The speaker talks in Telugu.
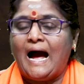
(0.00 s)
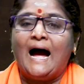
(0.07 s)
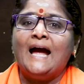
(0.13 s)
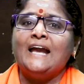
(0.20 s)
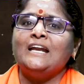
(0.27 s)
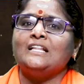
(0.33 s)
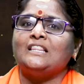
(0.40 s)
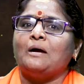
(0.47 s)

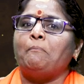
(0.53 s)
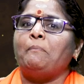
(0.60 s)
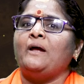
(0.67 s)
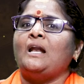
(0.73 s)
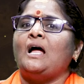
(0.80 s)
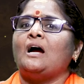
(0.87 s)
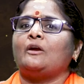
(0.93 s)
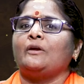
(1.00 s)
ఆయన తప్ప
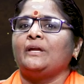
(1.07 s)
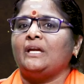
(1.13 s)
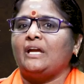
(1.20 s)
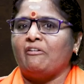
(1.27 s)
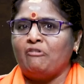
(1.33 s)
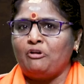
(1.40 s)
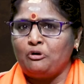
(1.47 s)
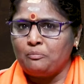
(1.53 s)
నాకు
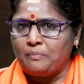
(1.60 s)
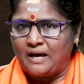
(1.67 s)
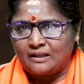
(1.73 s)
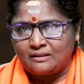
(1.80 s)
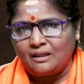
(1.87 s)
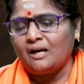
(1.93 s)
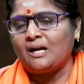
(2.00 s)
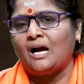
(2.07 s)
ఇంకెవరూ
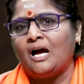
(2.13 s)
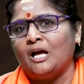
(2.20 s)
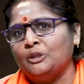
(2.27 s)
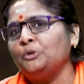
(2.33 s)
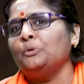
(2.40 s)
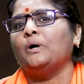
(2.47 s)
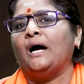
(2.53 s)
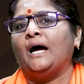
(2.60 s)
భర్త
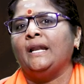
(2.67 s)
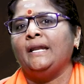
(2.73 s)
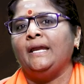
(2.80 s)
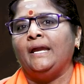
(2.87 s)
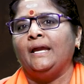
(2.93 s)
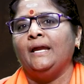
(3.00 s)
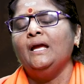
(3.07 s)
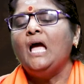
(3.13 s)
కాదు అని
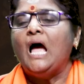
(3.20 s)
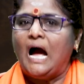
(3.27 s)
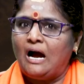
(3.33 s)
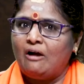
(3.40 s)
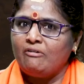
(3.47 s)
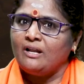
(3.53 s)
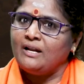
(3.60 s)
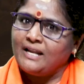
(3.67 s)

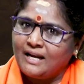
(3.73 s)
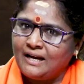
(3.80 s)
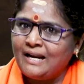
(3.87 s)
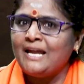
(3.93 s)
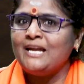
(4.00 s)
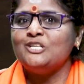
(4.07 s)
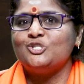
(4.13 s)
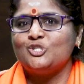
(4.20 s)
ఆవిడ
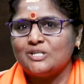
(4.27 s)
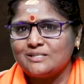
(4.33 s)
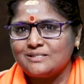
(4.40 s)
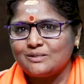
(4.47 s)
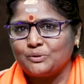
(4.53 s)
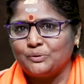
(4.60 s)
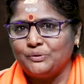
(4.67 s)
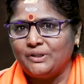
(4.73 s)
నిర్ణయం
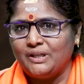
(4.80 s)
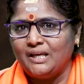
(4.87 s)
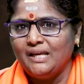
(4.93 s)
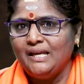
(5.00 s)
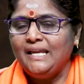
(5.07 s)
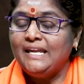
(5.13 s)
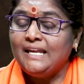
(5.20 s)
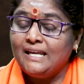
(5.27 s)
చేసుకుంది
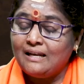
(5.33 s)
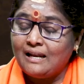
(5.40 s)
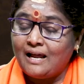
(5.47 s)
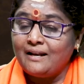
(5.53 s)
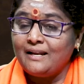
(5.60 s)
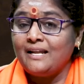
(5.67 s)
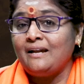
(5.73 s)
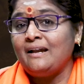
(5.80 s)
ఇలా
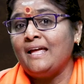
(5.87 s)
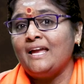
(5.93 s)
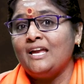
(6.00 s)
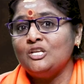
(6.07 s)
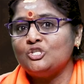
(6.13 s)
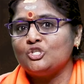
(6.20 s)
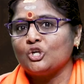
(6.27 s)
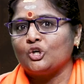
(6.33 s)

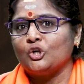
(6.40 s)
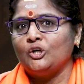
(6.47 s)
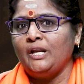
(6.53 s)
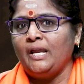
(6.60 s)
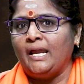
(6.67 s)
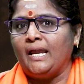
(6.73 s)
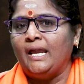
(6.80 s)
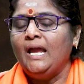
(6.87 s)

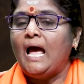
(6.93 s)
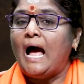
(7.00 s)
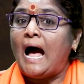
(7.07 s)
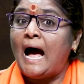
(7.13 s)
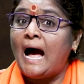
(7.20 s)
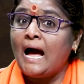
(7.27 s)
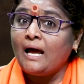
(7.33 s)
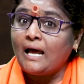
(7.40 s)
నిర్ణయించుకొని
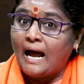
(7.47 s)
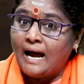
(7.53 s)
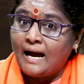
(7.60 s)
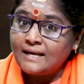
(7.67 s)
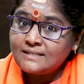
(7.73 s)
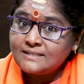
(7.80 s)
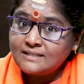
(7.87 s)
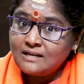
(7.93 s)
ఆ
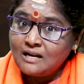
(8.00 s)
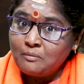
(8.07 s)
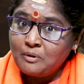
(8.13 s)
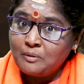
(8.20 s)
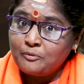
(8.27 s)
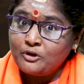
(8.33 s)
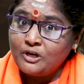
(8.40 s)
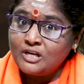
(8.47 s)

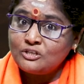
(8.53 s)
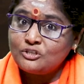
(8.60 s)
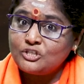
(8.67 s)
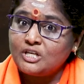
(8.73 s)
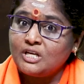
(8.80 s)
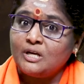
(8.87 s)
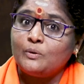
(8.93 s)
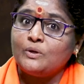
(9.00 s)
ఆశ్రమము
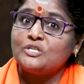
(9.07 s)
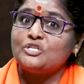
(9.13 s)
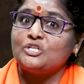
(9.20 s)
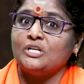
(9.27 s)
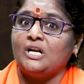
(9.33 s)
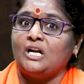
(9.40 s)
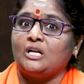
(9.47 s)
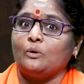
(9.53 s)
నుంచి
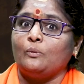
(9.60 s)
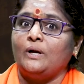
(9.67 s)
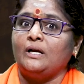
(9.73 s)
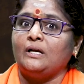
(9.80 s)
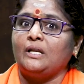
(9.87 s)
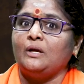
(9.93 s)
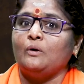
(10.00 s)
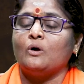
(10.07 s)

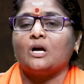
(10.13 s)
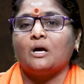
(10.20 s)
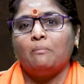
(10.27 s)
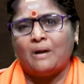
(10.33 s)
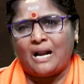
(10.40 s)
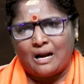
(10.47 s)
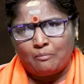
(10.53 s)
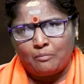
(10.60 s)
వచ్చినటువంటి ఒక
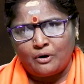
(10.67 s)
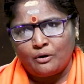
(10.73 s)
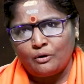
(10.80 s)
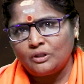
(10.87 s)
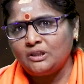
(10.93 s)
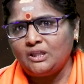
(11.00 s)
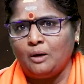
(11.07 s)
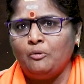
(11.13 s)

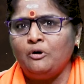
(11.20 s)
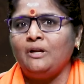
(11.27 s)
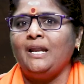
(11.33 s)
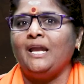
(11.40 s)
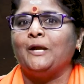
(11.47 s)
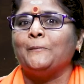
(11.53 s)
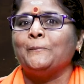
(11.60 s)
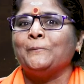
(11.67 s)

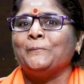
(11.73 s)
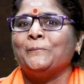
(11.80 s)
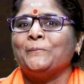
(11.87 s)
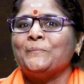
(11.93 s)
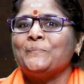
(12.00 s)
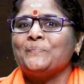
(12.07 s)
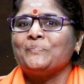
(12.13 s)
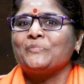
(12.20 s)
బ్రాహ్మణోత్తముడిని
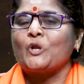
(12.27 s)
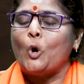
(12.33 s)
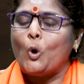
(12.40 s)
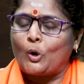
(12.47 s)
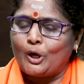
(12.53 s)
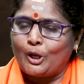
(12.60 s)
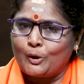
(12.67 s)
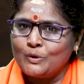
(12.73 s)

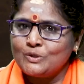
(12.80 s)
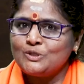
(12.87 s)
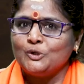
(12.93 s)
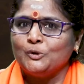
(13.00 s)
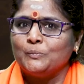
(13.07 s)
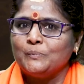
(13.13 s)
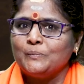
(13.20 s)
ఒకరోజు